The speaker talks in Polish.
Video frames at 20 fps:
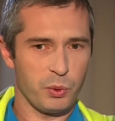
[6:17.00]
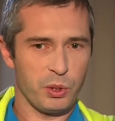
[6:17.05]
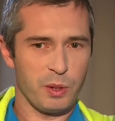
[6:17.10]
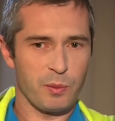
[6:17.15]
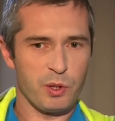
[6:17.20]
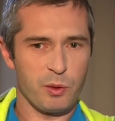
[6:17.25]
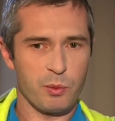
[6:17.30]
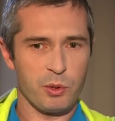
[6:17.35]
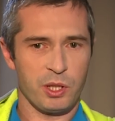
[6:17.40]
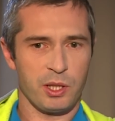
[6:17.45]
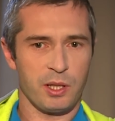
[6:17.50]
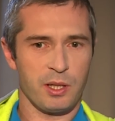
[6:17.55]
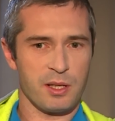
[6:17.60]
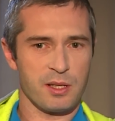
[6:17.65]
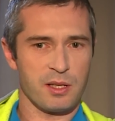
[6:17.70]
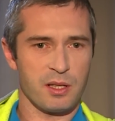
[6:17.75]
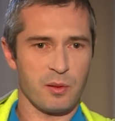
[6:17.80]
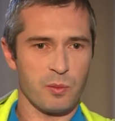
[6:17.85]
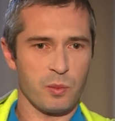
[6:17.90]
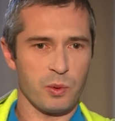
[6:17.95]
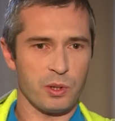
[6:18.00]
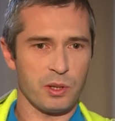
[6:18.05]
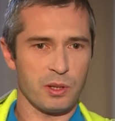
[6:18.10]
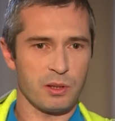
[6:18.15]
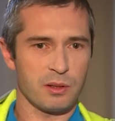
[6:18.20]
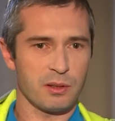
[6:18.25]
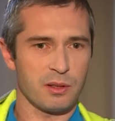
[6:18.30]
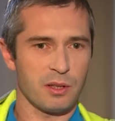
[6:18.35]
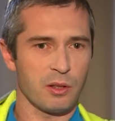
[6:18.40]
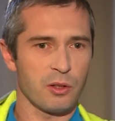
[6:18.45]
tym, czym się teraz
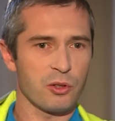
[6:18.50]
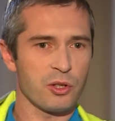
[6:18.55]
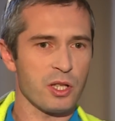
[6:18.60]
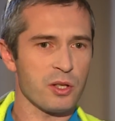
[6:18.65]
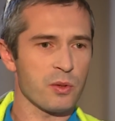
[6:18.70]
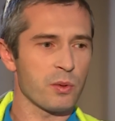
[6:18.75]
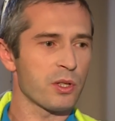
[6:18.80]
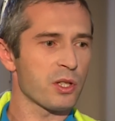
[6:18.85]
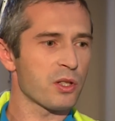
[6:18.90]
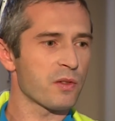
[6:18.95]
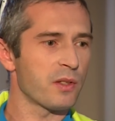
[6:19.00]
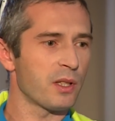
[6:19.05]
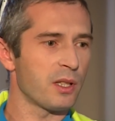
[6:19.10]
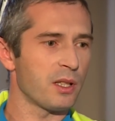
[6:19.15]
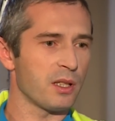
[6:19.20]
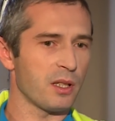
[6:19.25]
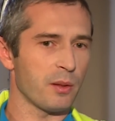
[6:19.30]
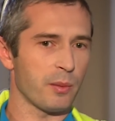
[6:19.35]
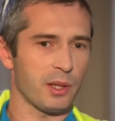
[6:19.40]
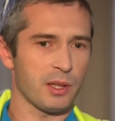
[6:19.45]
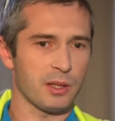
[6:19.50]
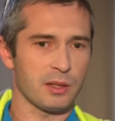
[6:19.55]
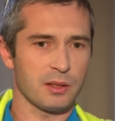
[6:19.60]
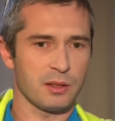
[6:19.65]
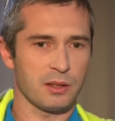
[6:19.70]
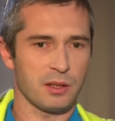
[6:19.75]
zajmuję, tego czasu też wiele nie ma.